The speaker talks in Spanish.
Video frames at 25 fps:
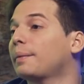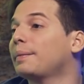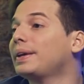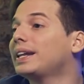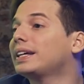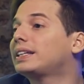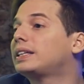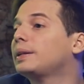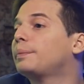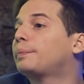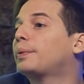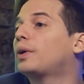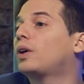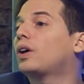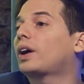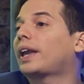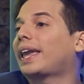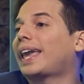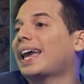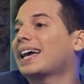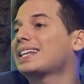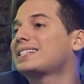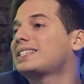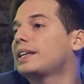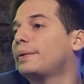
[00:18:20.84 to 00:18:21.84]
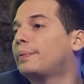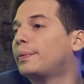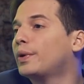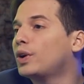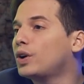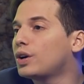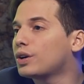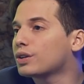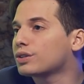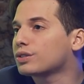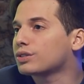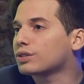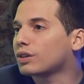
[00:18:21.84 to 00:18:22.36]
también es tipo, ¿qué haces
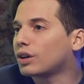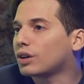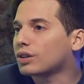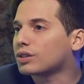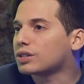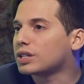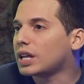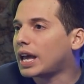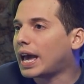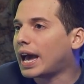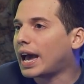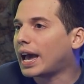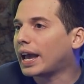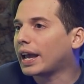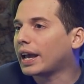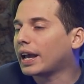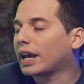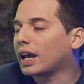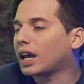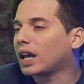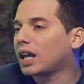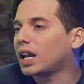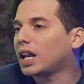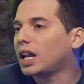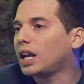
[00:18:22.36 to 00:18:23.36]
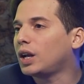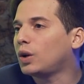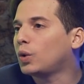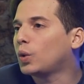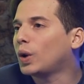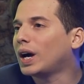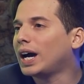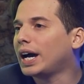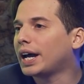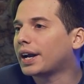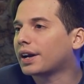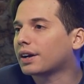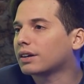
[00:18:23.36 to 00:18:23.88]
vos? O sea, en, en el
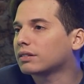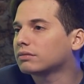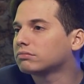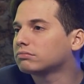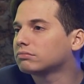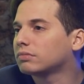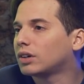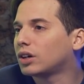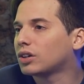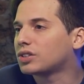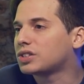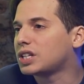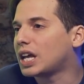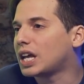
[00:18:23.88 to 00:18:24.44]
lugar. O